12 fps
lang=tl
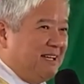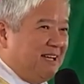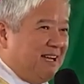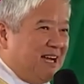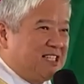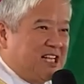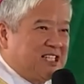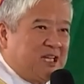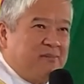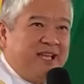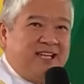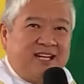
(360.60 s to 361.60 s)
at
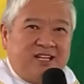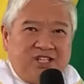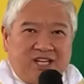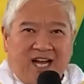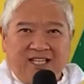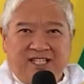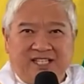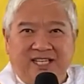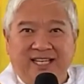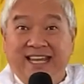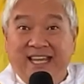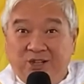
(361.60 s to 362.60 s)
sasabihin ng
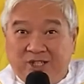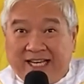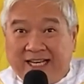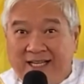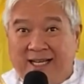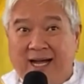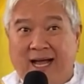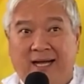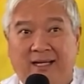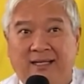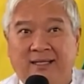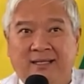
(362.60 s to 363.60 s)
judge, innocent ka.